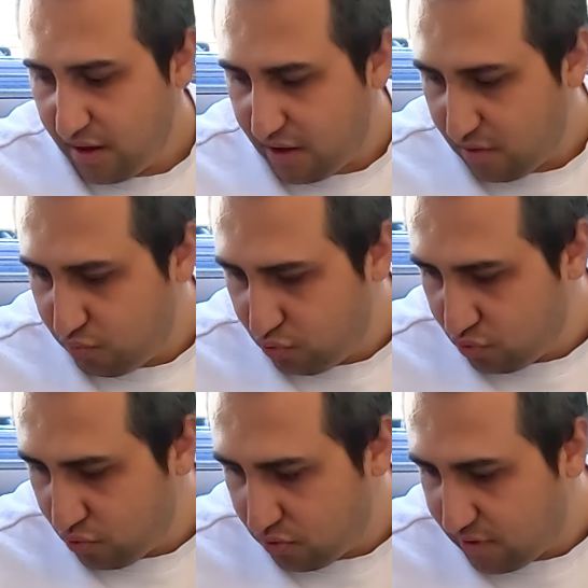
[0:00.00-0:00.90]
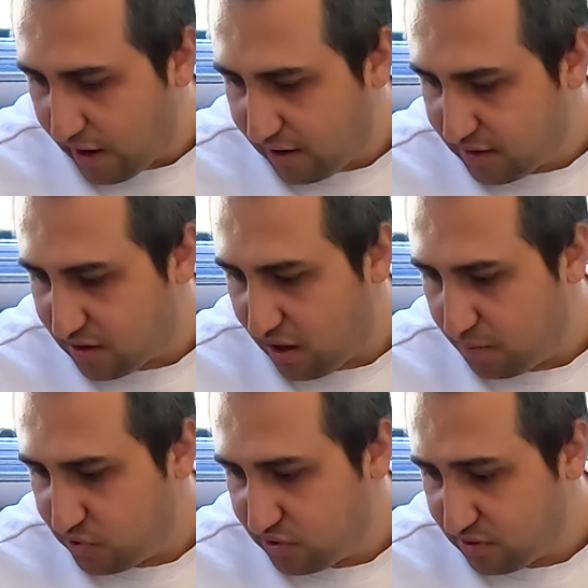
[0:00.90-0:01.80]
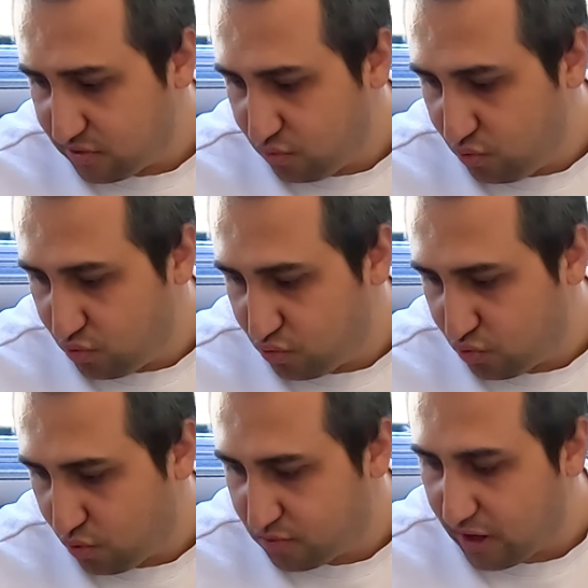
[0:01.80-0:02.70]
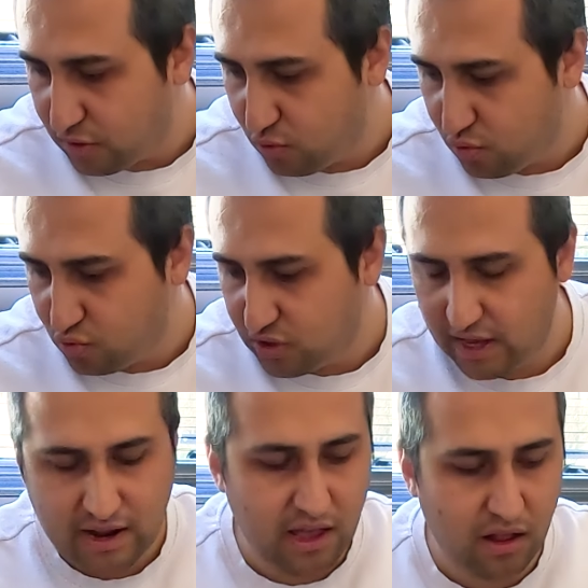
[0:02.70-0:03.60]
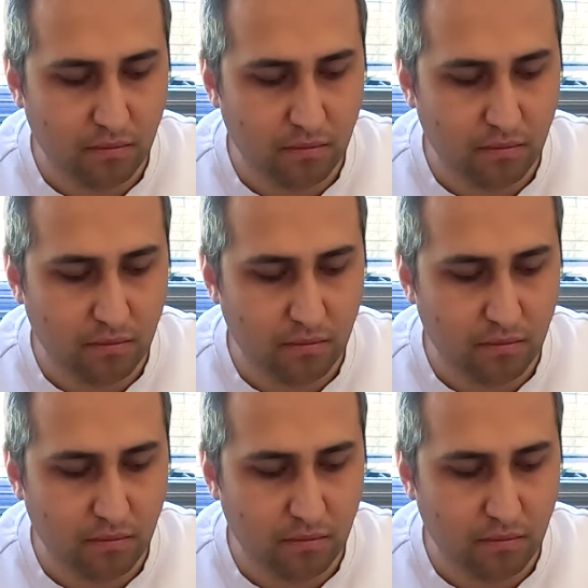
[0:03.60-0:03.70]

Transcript: E, bunu ne kadar almışız? 199 TL'ye